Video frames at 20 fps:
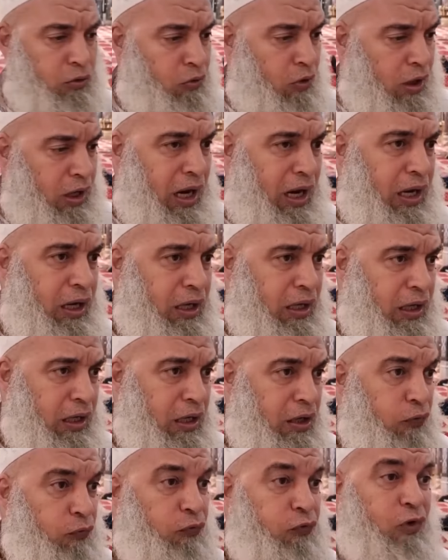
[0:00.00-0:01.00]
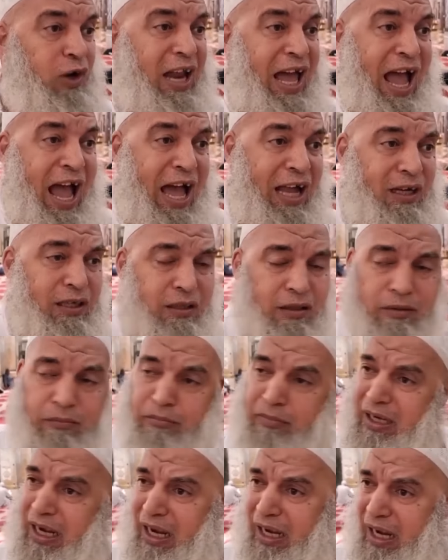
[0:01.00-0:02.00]
وقال لي فلان
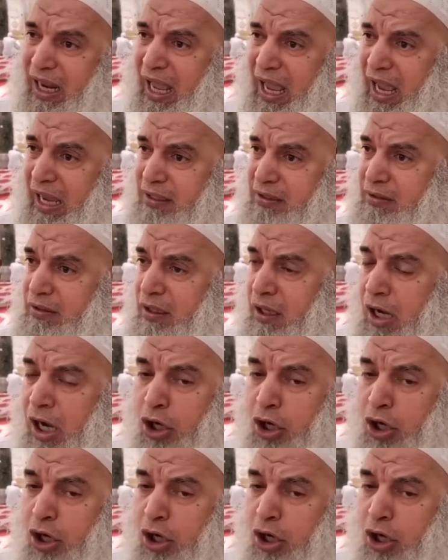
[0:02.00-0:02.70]
من الناس